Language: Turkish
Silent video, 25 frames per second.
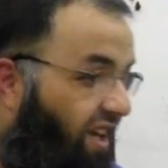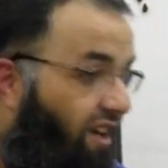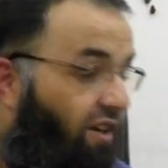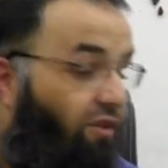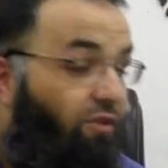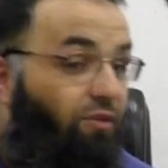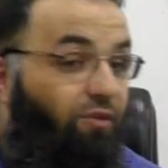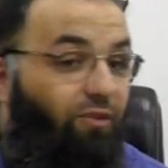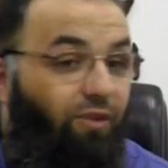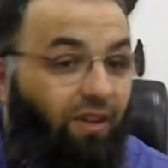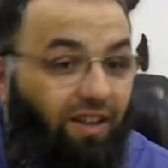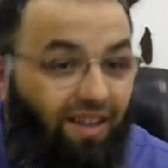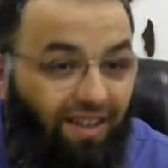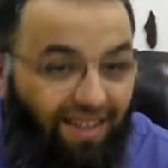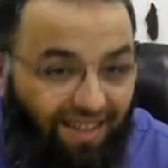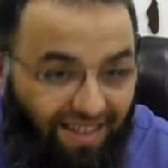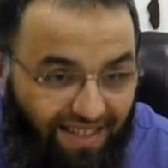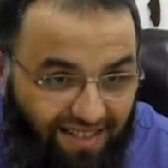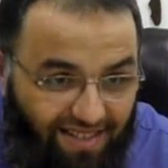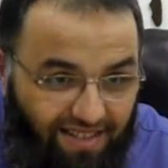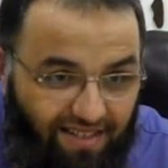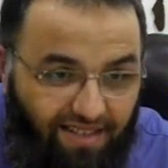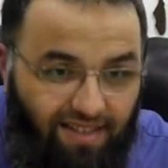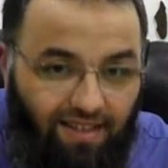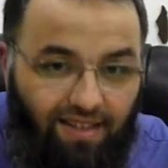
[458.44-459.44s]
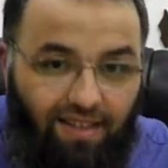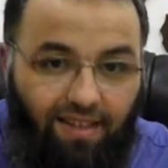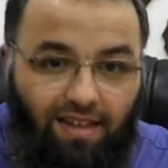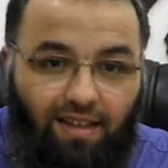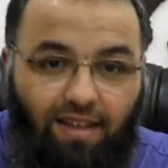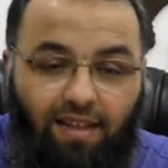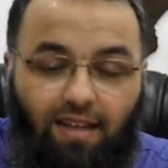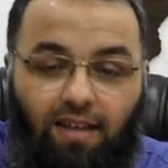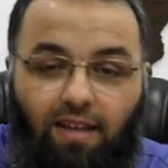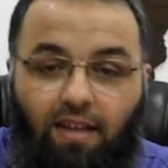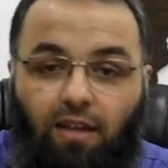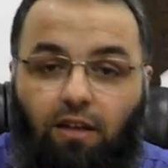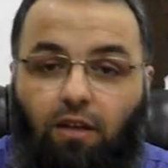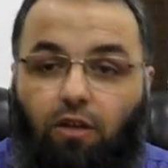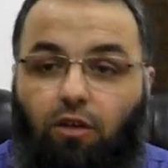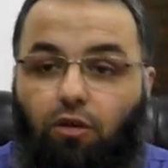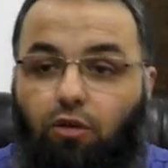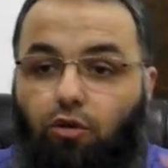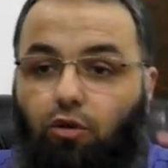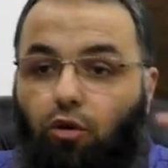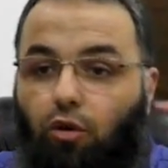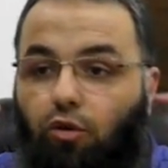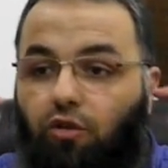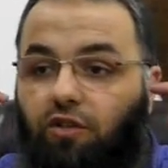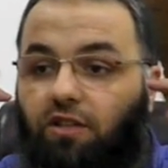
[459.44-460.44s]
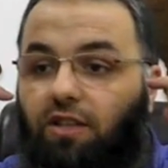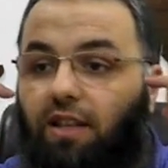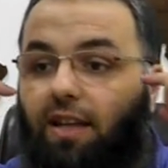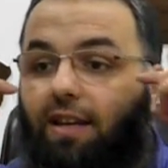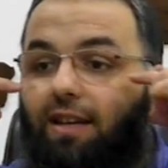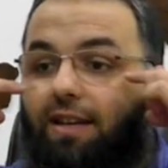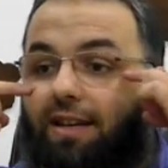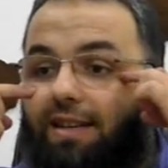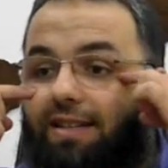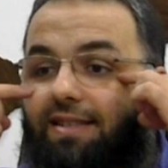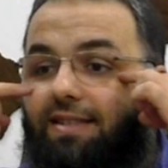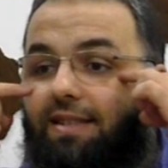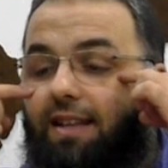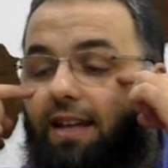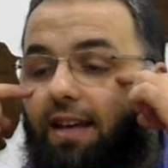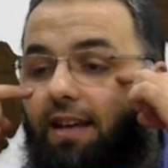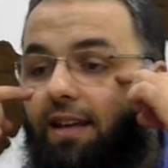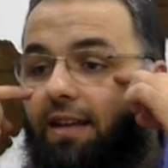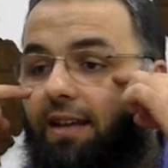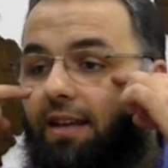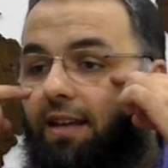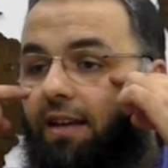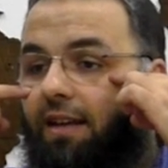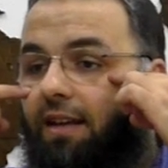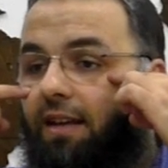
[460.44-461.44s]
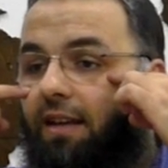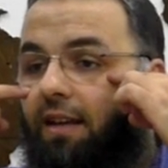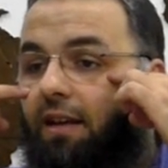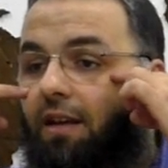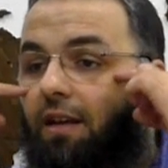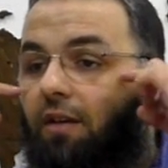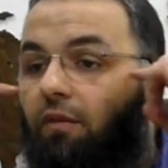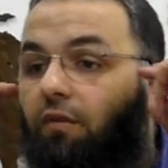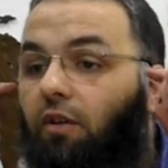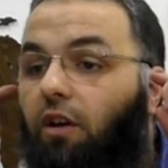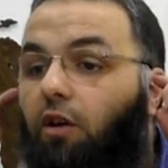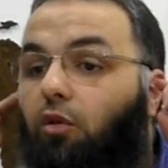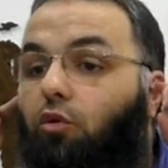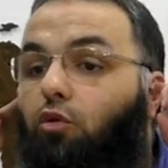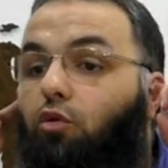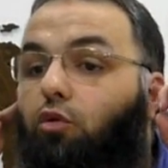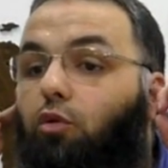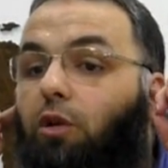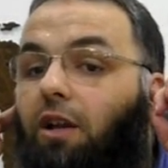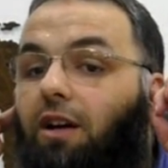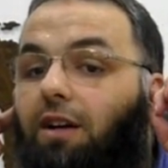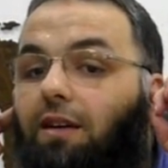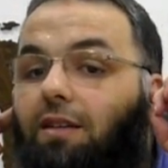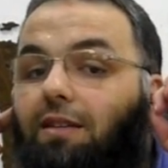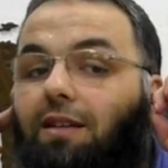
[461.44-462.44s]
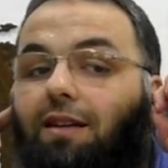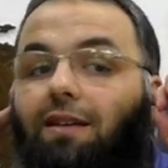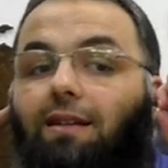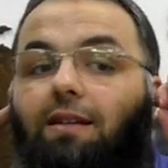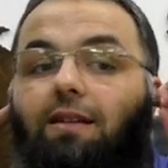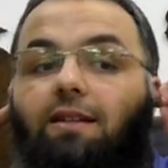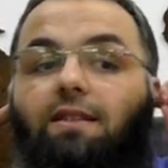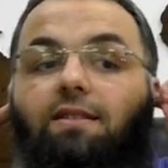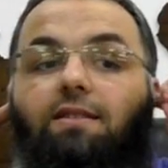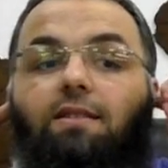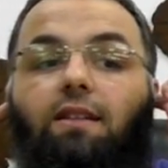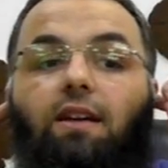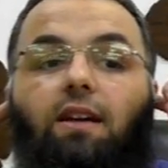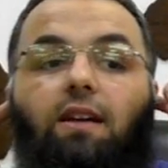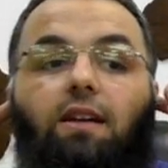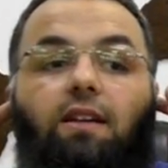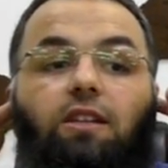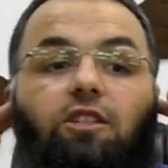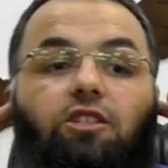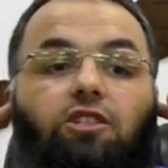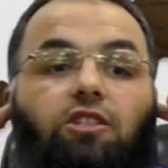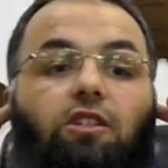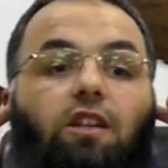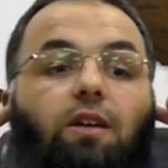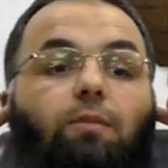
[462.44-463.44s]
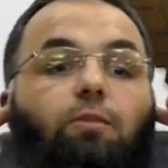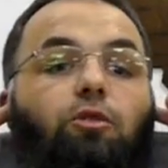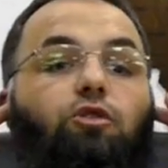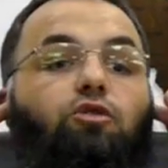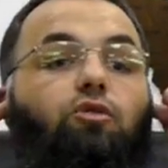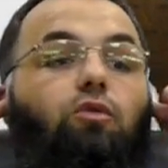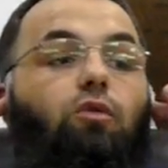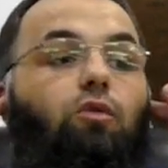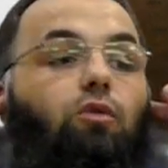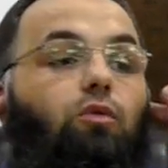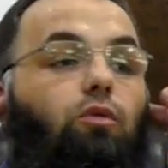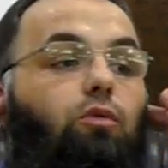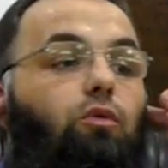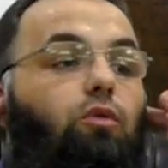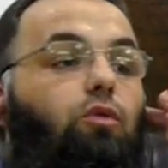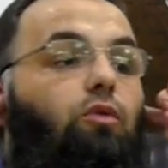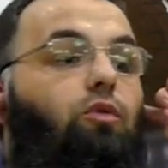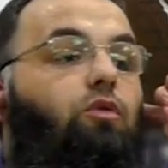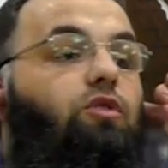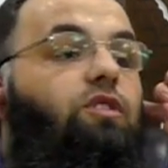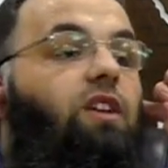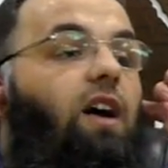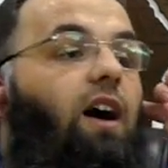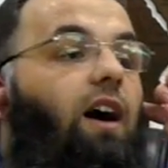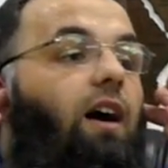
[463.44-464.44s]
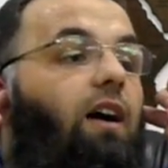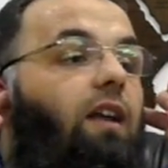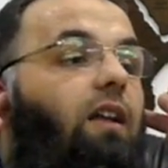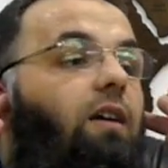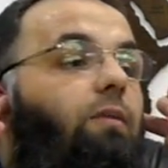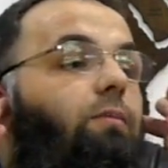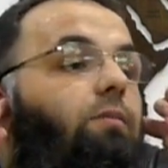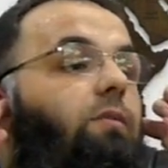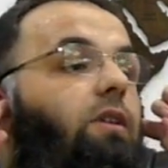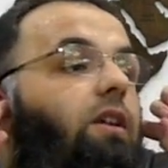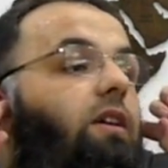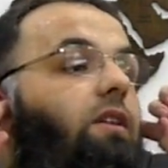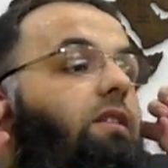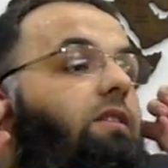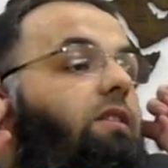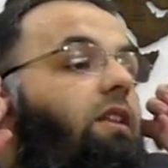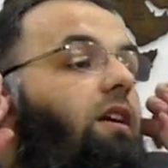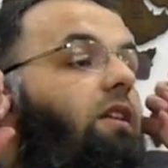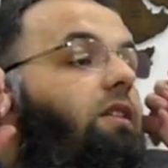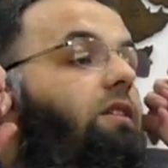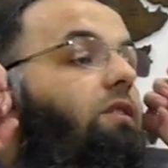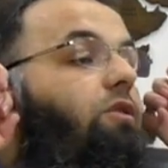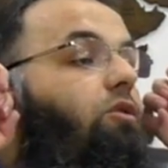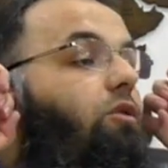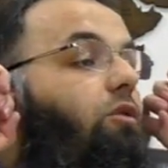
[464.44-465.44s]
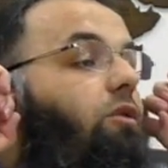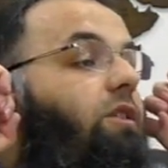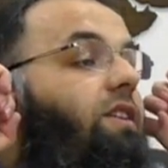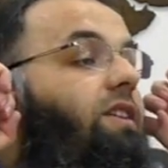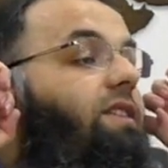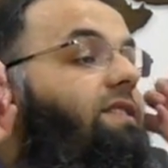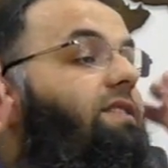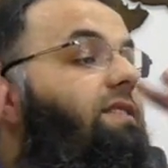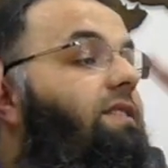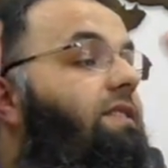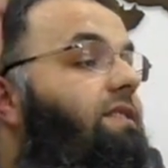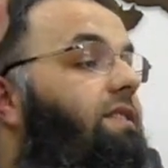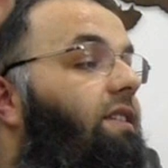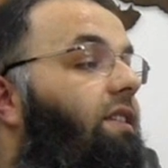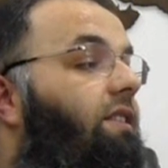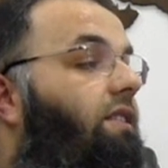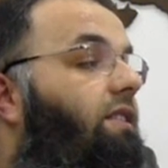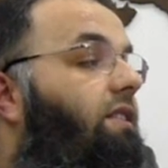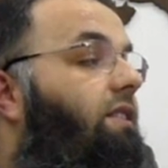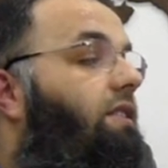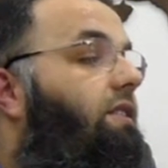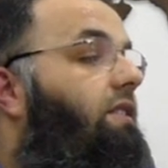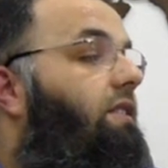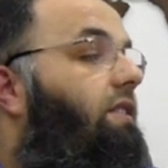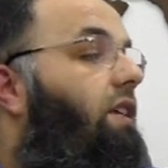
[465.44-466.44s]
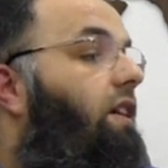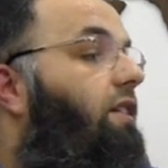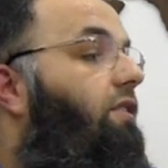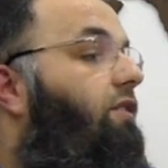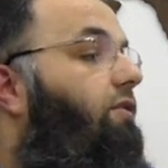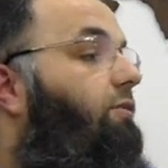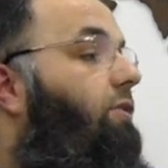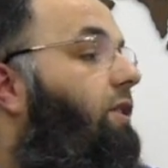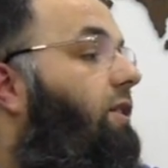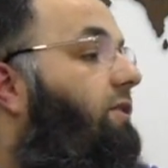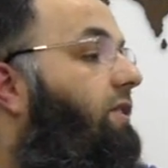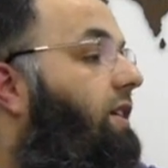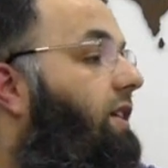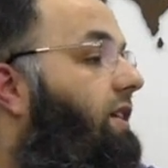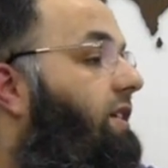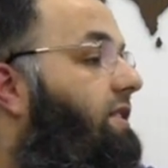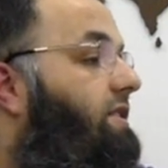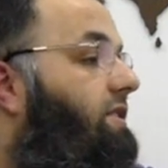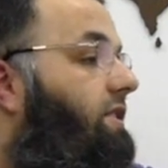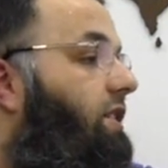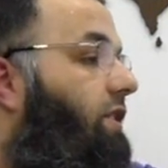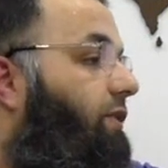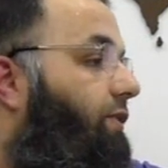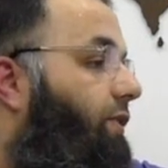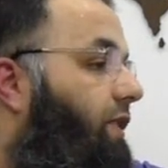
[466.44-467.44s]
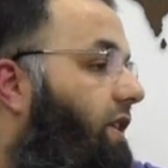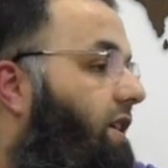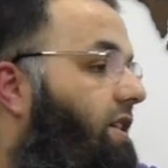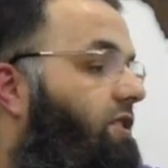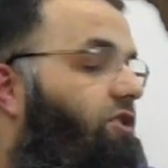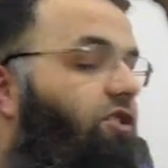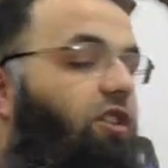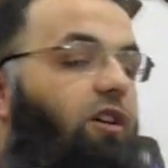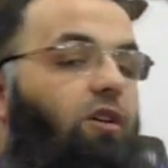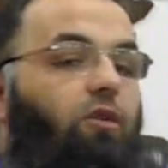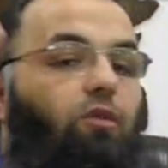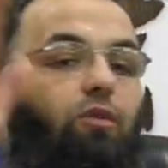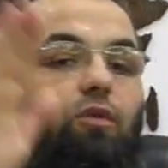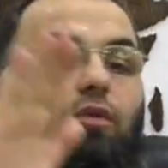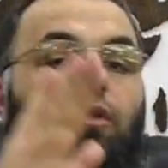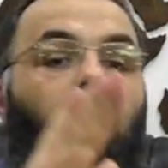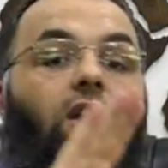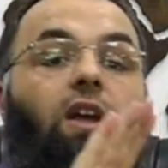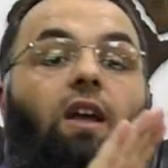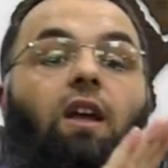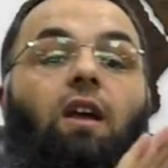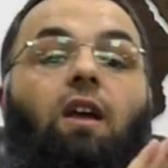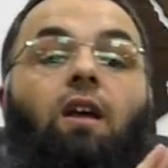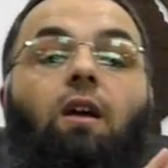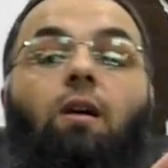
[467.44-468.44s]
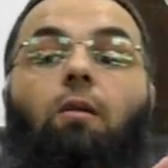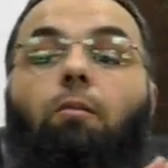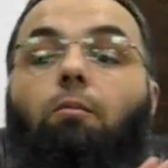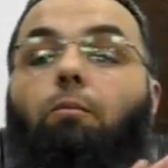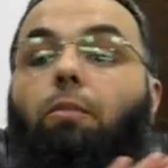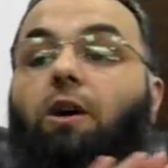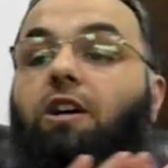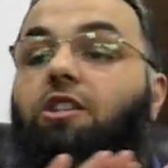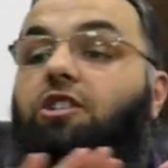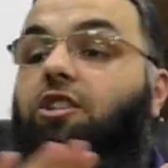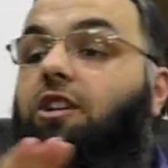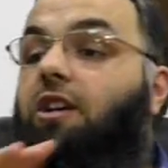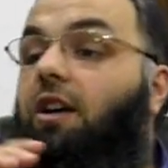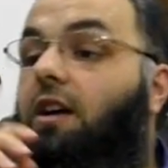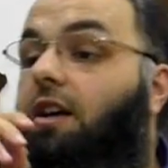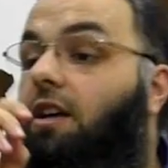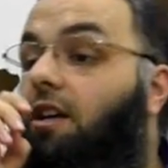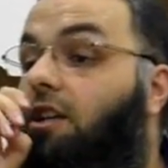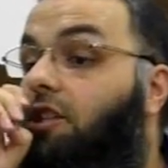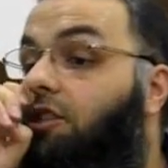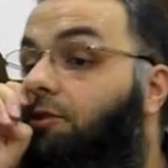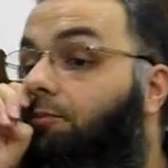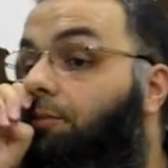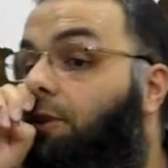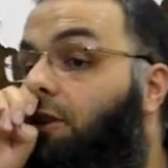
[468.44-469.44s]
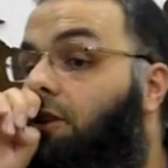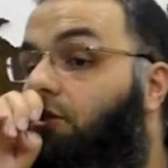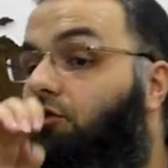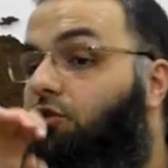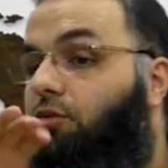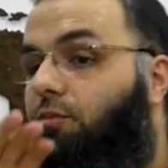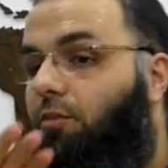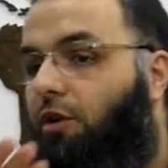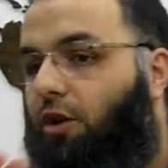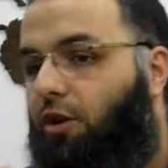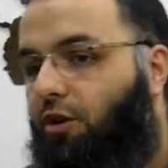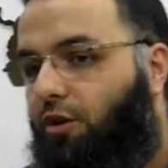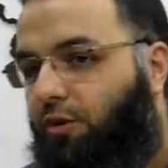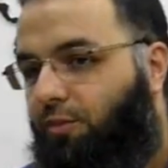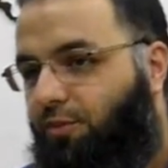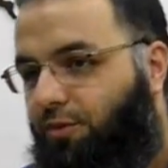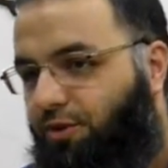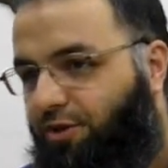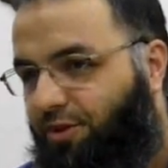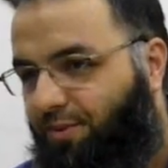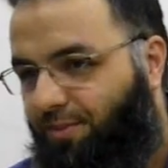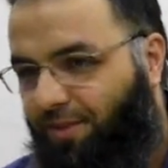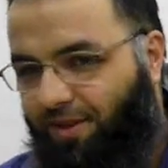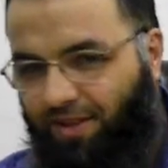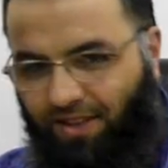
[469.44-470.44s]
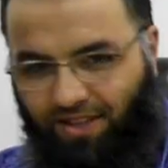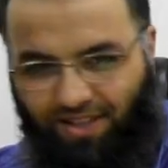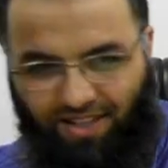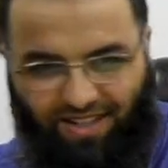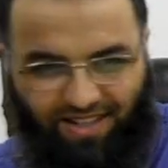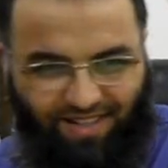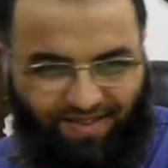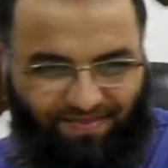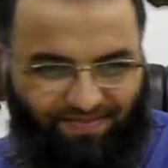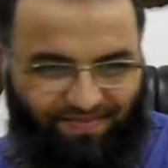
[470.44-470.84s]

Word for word: Faiz gözlerinizle ve kulaklarınızla işlemiş olduğunuz haramlardan dolayı sizi tevbe ve istiğfara çağırıyor. Başka hiçbir cümle yok Müslümanlar.